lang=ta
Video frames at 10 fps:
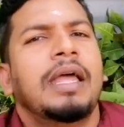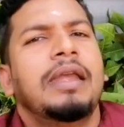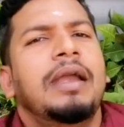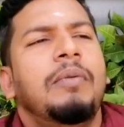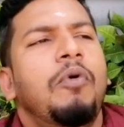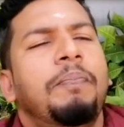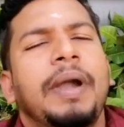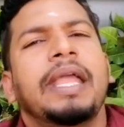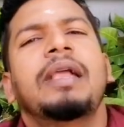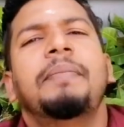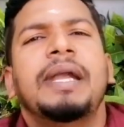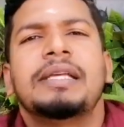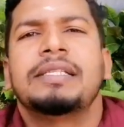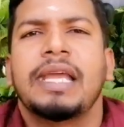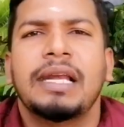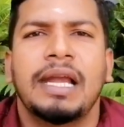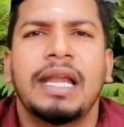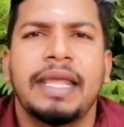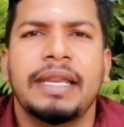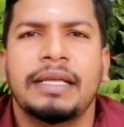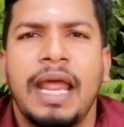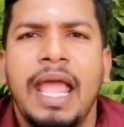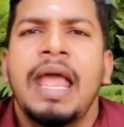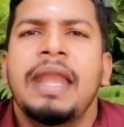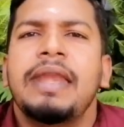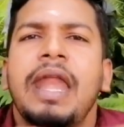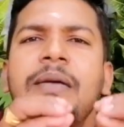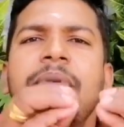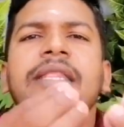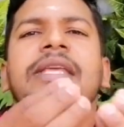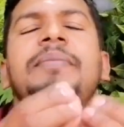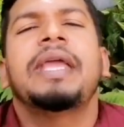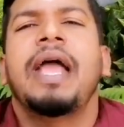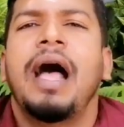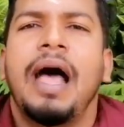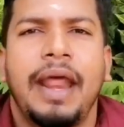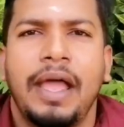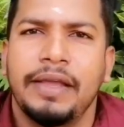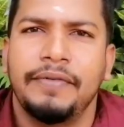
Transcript: தன்னிடம் ஒப்படைக்கப்பட்ட செயல்களில் இருக்கிற நன்மை ஆராய